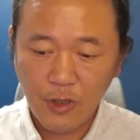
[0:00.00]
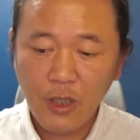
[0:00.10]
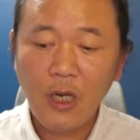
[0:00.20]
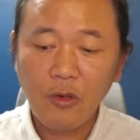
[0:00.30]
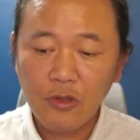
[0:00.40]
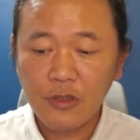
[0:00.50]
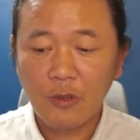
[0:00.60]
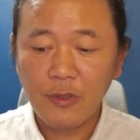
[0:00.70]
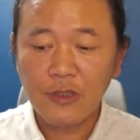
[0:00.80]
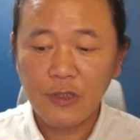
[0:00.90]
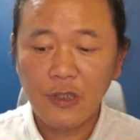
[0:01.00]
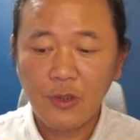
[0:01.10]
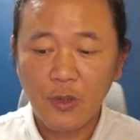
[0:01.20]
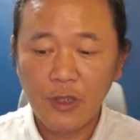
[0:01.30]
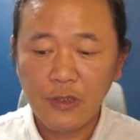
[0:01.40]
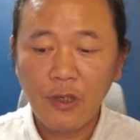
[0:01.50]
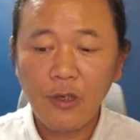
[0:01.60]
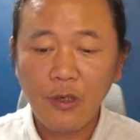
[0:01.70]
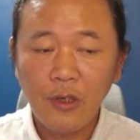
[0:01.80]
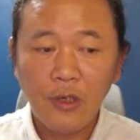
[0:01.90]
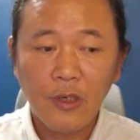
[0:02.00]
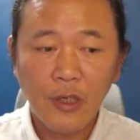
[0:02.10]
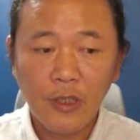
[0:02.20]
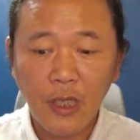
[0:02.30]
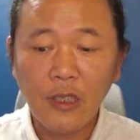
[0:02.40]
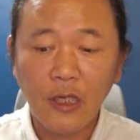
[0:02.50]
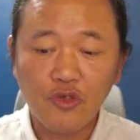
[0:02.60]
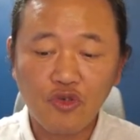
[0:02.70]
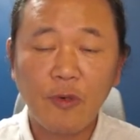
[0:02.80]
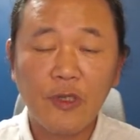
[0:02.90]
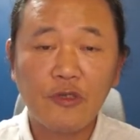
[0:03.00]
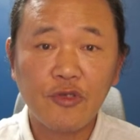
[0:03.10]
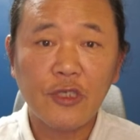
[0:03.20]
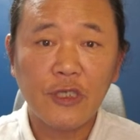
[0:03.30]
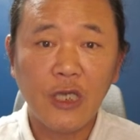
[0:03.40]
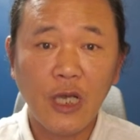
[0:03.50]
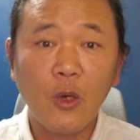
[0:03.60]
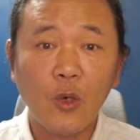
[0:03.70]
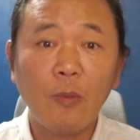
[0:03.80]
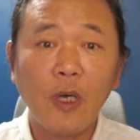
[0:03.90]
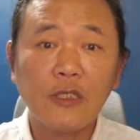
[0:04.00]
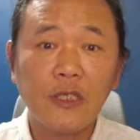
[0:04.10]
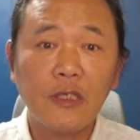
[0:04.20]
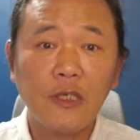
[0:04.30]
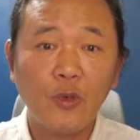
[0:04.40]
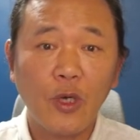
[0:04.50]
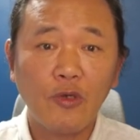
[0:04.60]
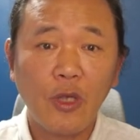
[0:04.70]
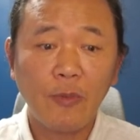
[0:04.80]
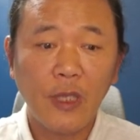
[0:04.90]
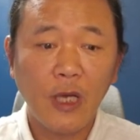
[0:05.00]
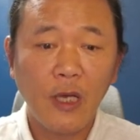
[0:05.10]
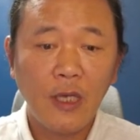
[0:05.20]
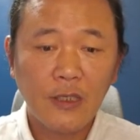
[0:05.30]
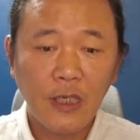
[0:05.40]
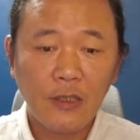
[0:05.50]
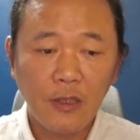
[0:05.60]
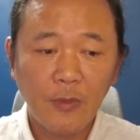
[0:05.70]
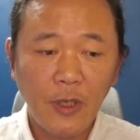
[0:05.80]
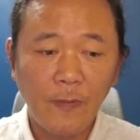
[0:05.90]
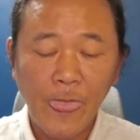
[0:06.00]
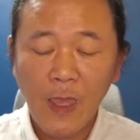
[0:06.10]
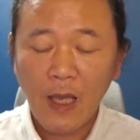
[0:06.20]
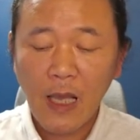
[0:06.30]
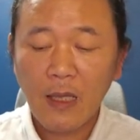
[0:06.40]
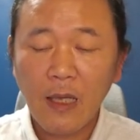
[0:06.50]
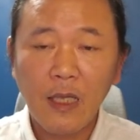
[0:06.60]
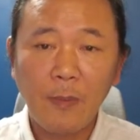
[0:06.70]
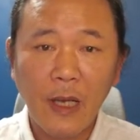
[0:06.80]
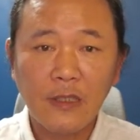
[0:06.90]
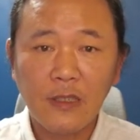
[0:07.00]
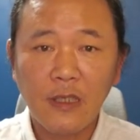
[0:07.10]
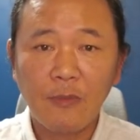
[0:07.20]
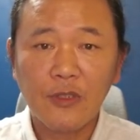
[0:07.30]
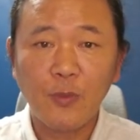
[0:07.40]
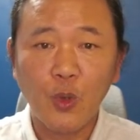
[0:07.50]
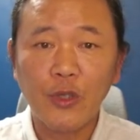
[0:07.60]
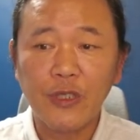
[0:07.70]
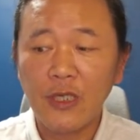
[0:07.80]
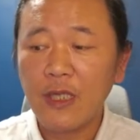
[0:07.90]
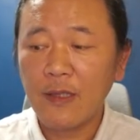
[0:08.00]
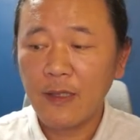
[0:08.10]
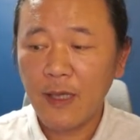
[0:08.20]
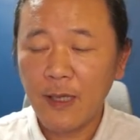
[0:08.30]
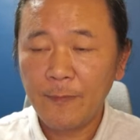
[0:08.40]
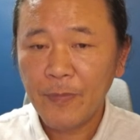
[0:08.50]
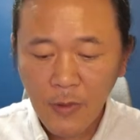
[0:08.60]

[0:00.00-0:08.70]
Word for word: 클라우드 서비스를 이용해서 데이터를 주고받을 수 있으니까 그런 방식들을 이용하기도 합니다. 자 그러면 각각의 방식들 한 번씩 보여드릴 텐데